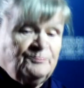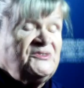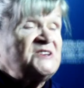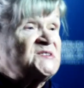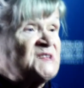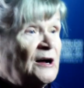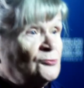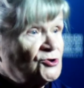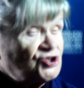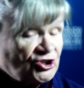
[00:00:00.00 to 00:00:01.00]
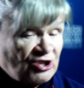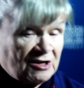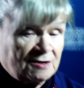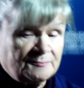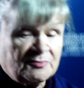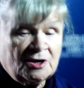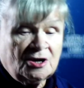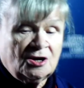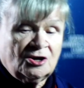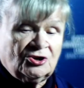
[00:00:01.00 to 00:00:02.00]
Nie stało się tak.
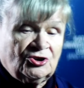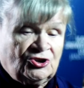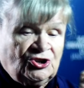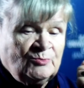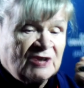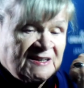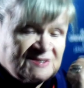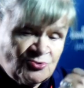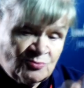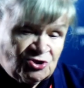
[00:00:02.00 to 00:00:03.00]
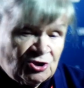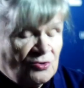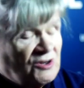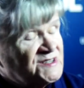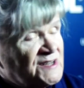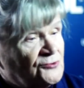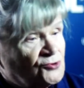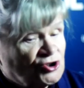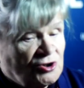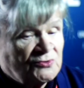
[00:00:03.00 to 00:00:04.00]
Gimnazjum się
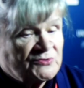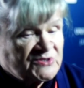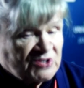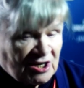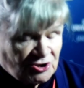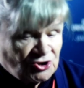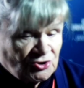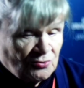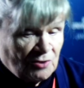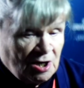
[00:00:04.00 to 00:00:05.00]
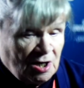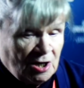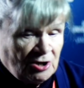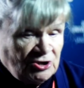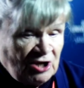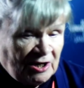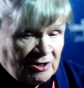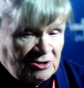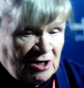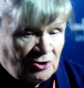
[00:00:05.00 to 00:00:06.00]
okazało szkołą straszną.
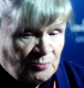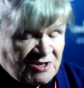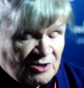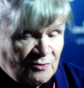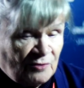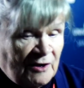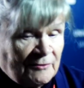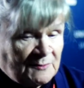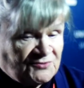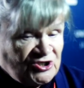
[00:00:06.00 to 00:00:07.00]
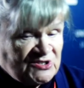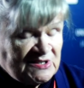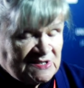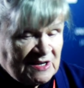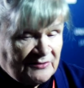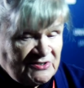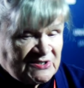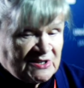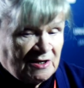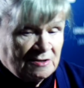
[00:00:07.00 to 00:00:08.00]
Ja, jak obserwowałam wszystkie
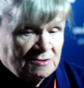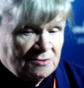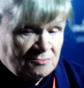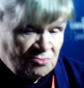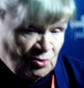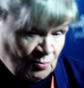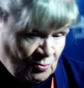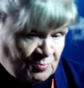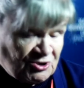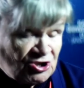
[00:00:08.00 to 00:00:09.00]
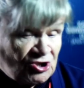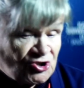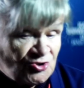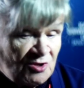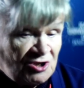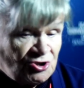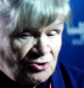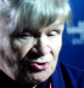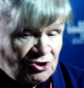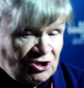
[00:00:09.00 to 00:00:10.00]
zjawiska, y, no bo przecież
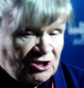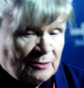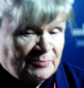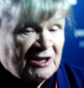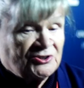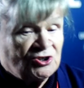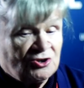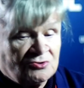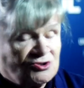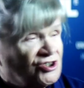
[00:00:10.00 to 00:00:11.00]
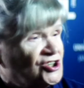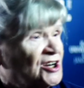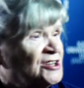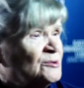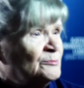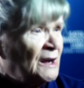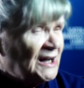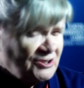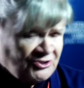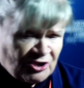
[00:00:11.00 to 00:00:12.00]
studenci chodzili na praktykę, oni się szalenie
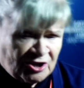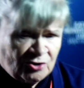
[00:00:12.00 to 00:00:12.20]
bali